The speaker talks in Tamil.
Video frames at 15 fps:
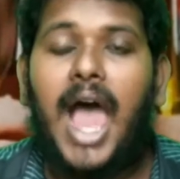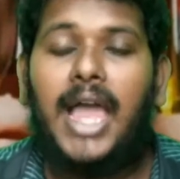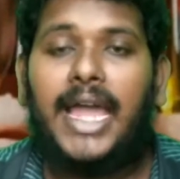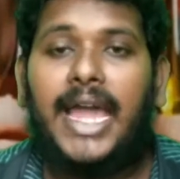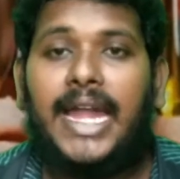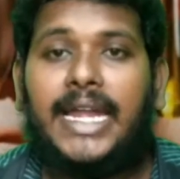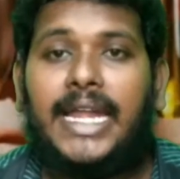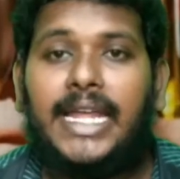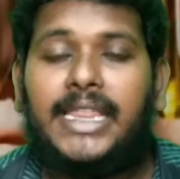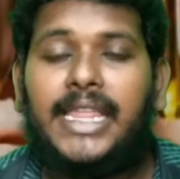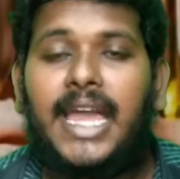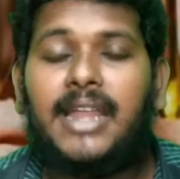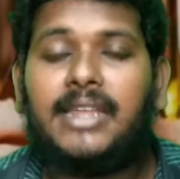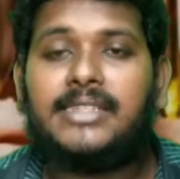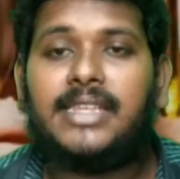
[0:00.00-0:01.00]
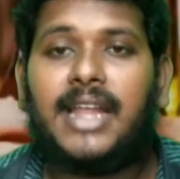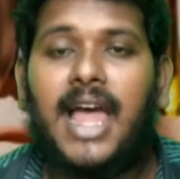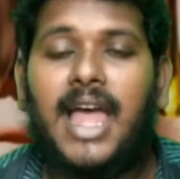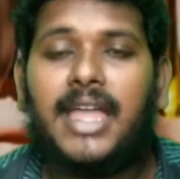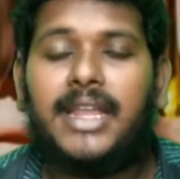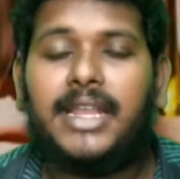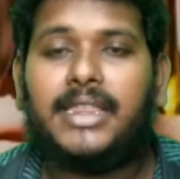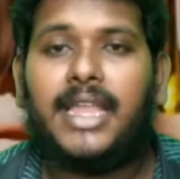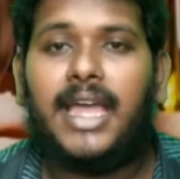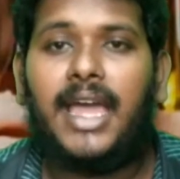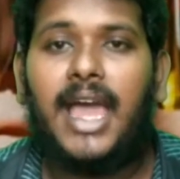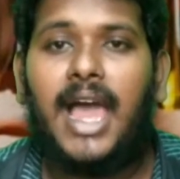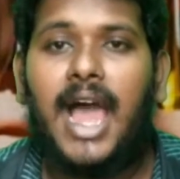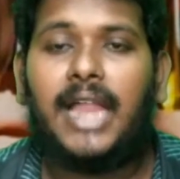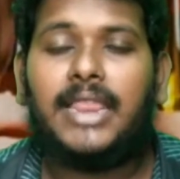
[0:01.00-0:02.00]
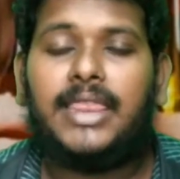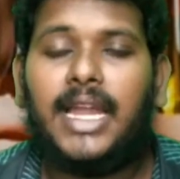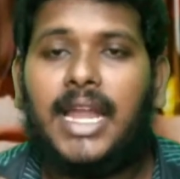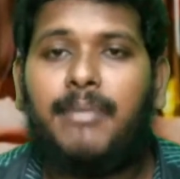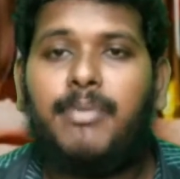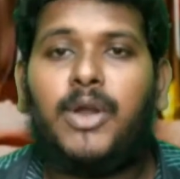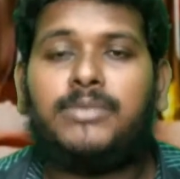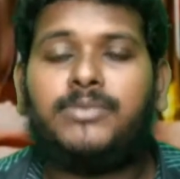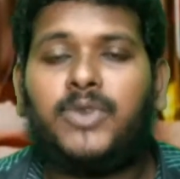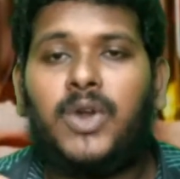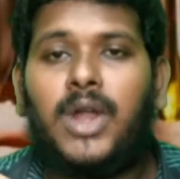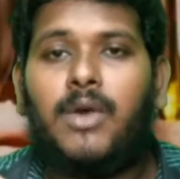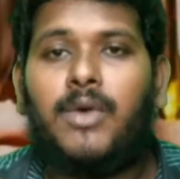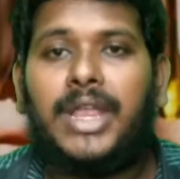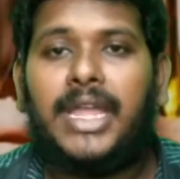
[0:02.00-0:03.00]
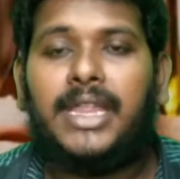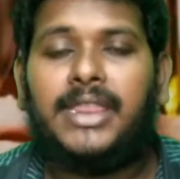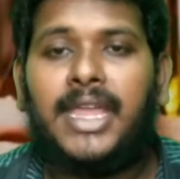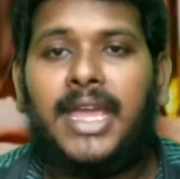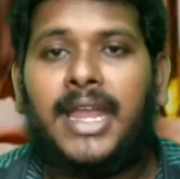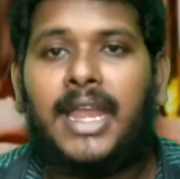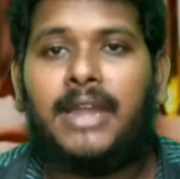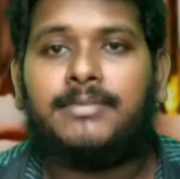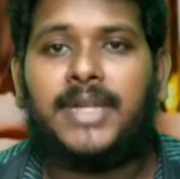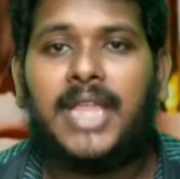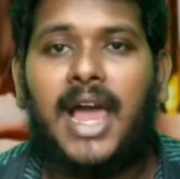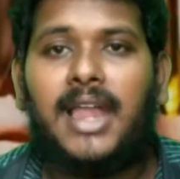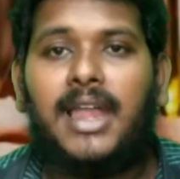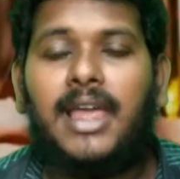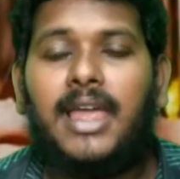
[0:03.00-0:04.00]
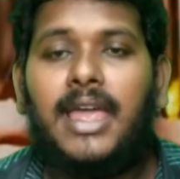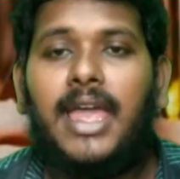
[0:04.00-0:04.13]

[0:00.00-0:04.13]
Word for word: அங்க நீதியரசரா இருந்த அந்த நபரும் கூட ஒரு இந்தியர் என்பதால்